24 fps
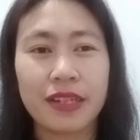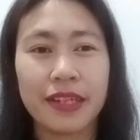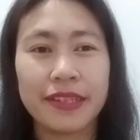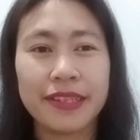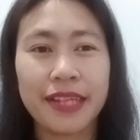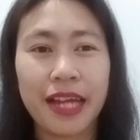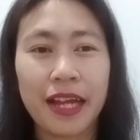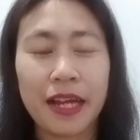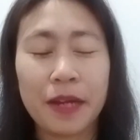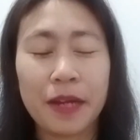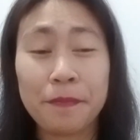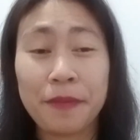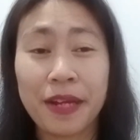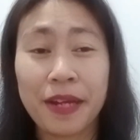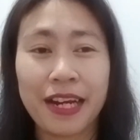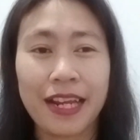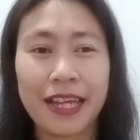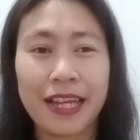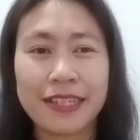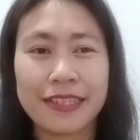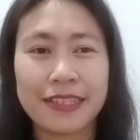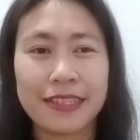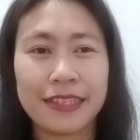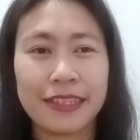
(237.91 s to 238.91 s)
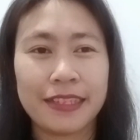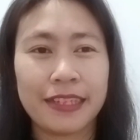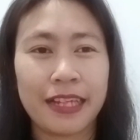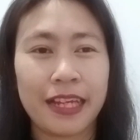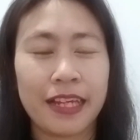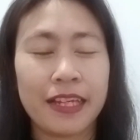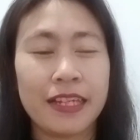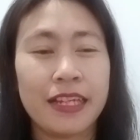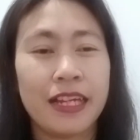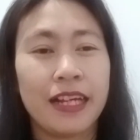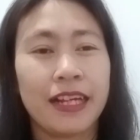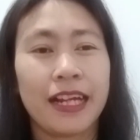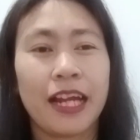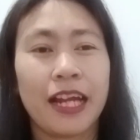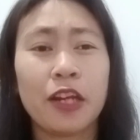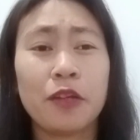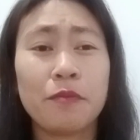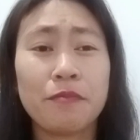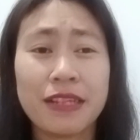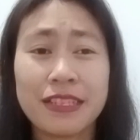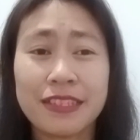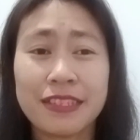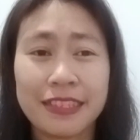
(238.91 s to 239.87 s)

Ya, apalagi nah. Kalau masih